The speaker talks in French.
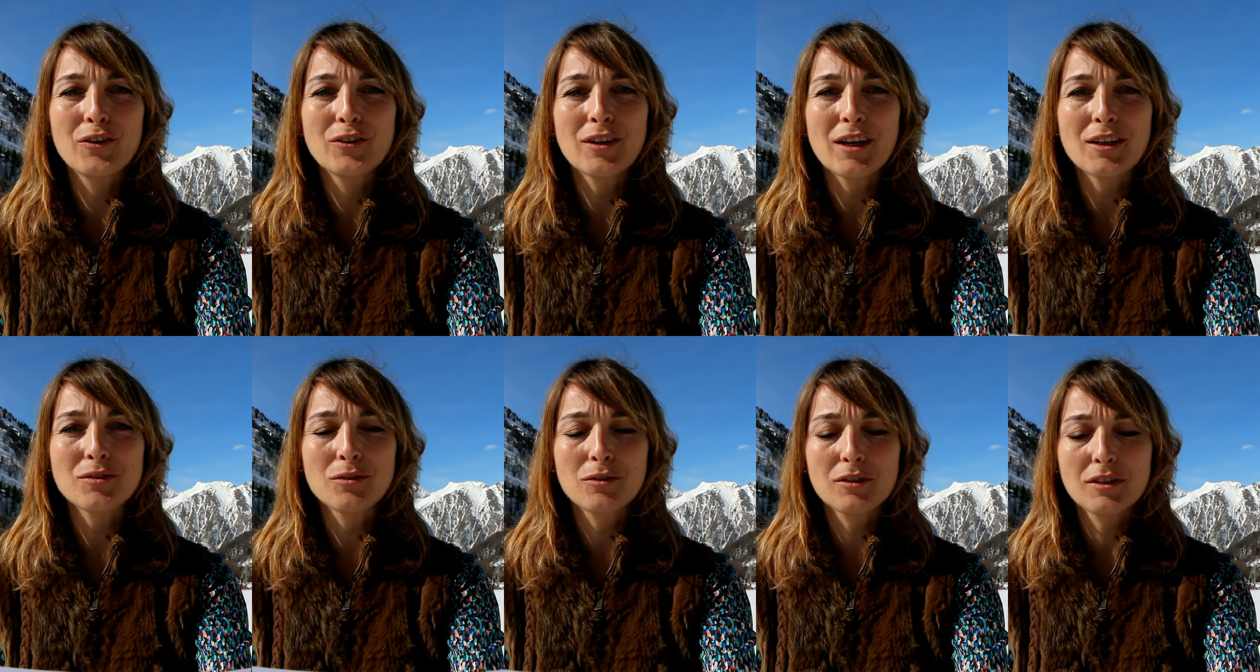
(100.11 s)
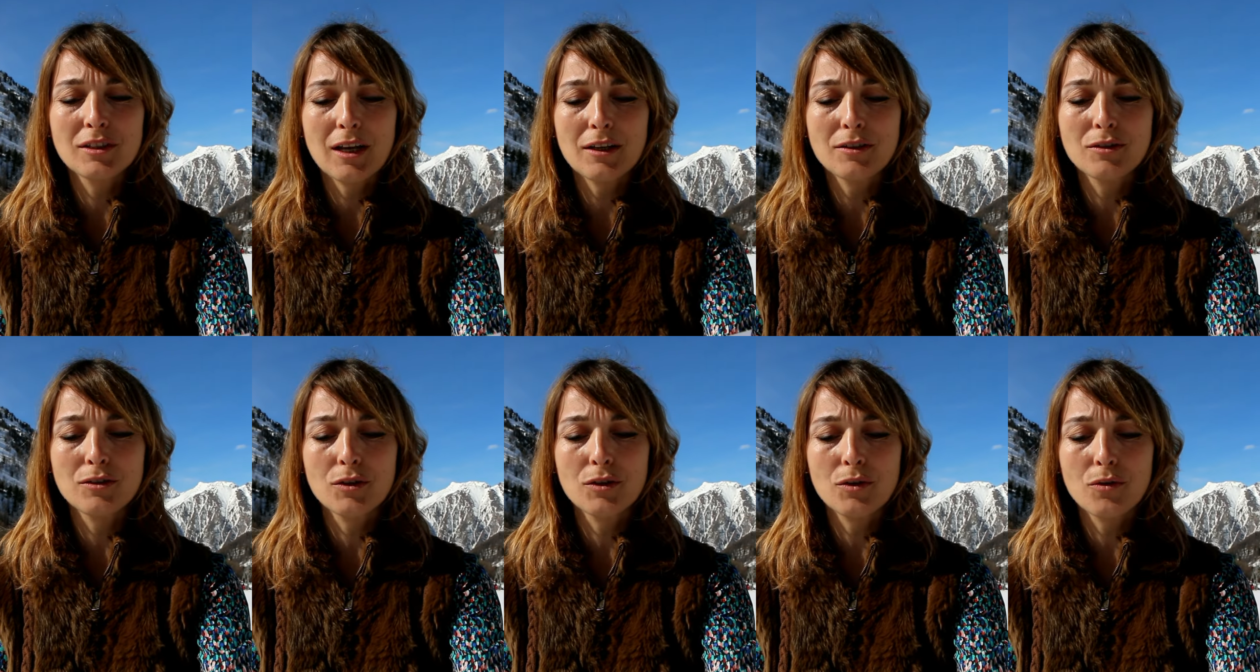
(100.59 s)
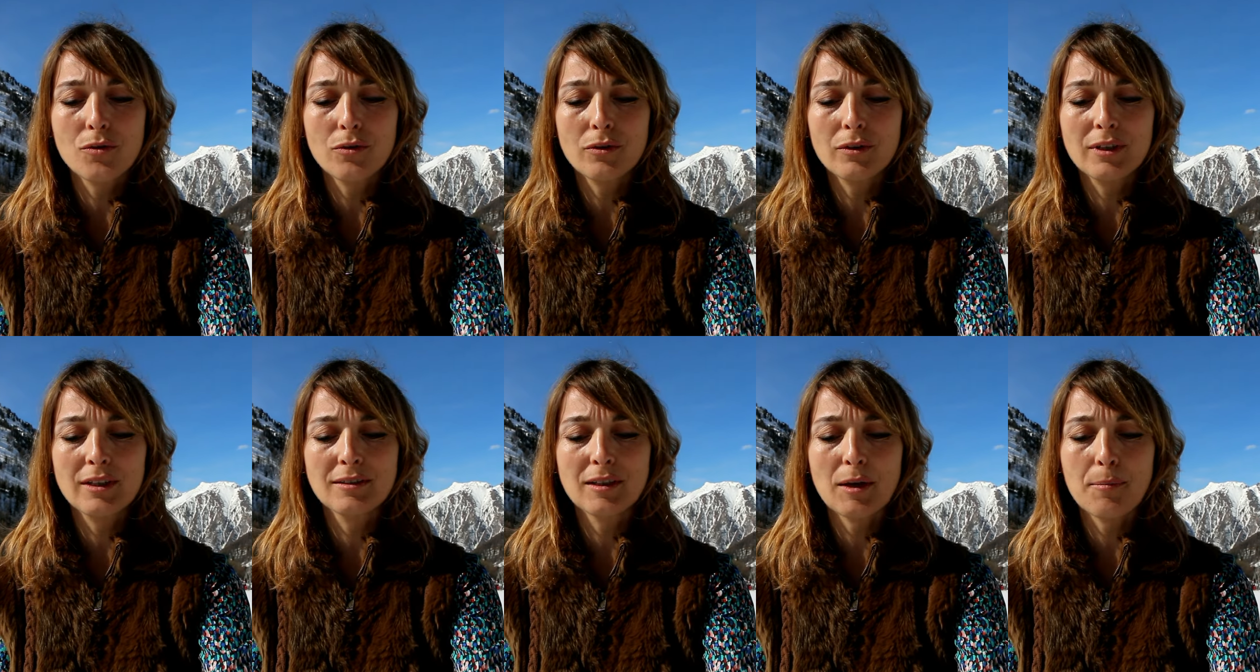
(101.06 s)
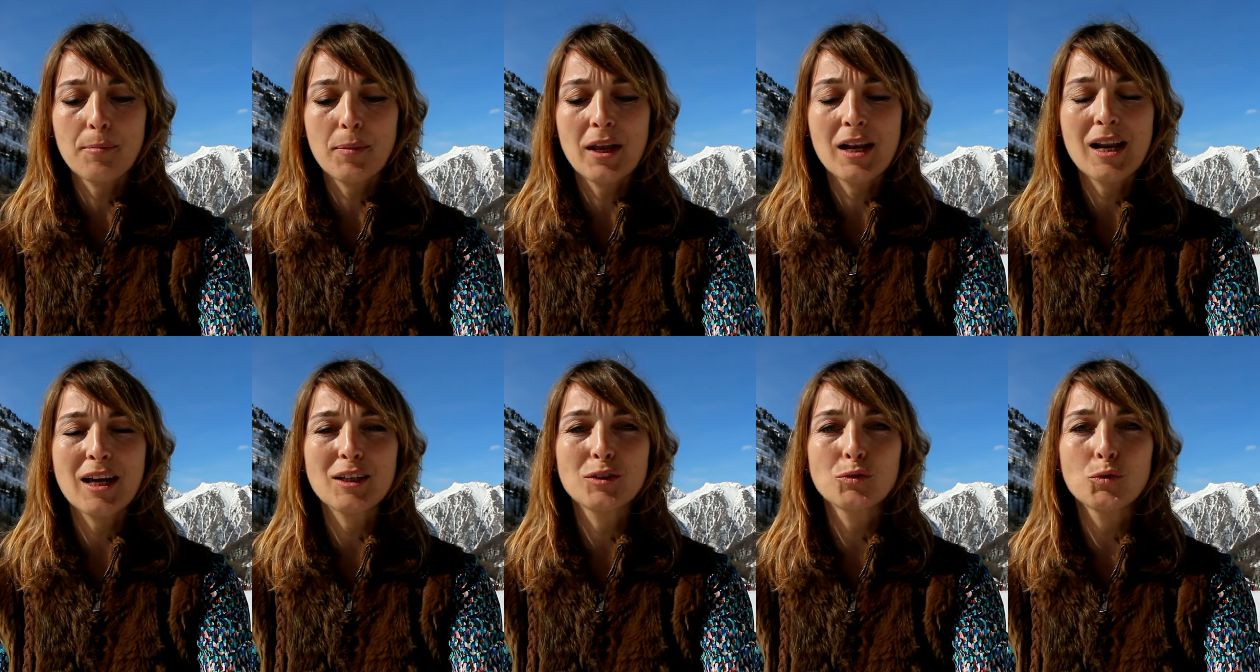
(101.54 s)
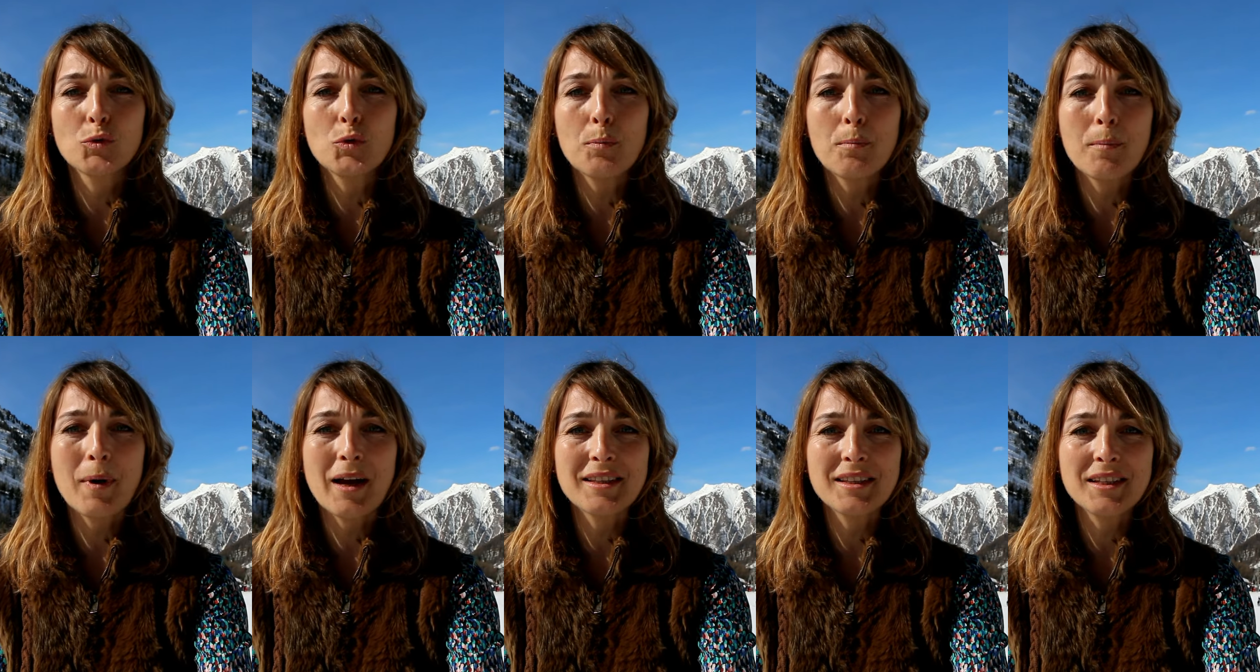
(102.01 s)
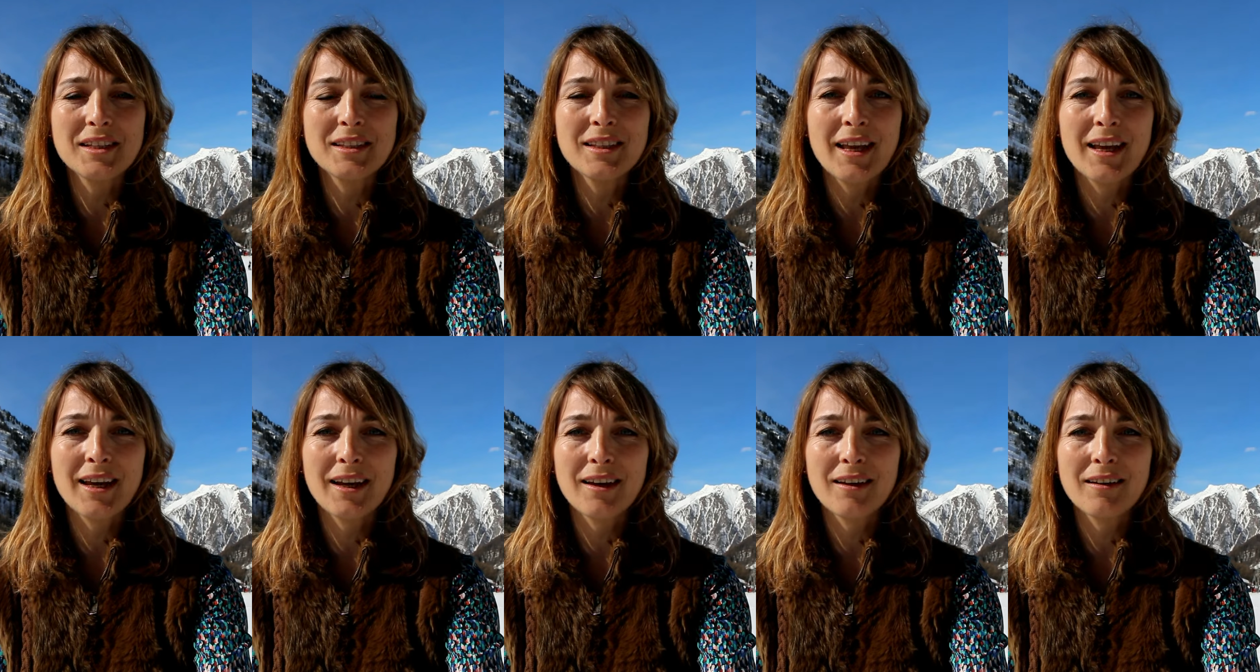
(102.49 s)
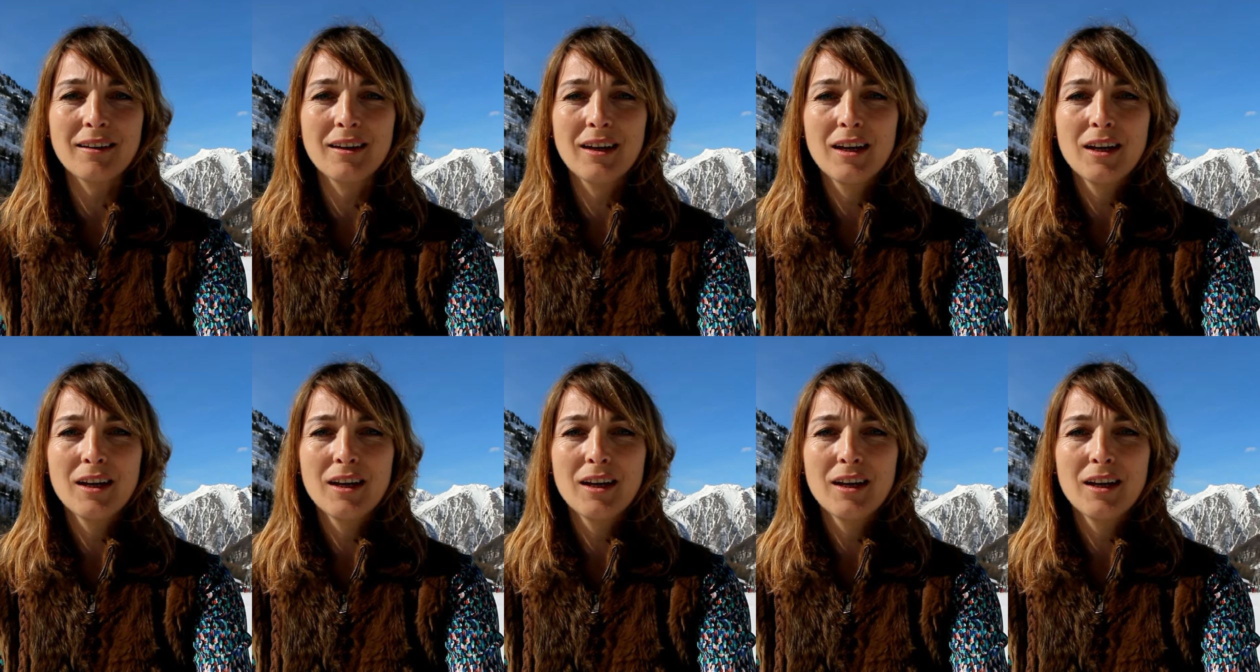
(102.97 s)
une association qui s'appelle la troupe Patinaire.